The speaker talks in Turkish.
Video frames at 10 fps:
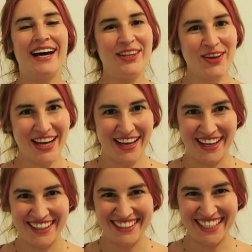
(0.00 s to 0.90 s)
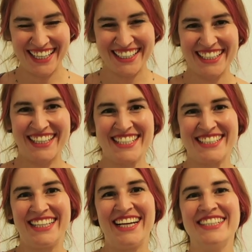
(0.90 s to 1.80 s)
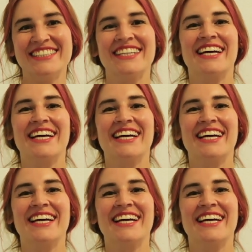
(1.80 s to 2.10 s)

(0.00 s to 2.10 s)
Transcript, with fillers: Aloha arkadaşlar.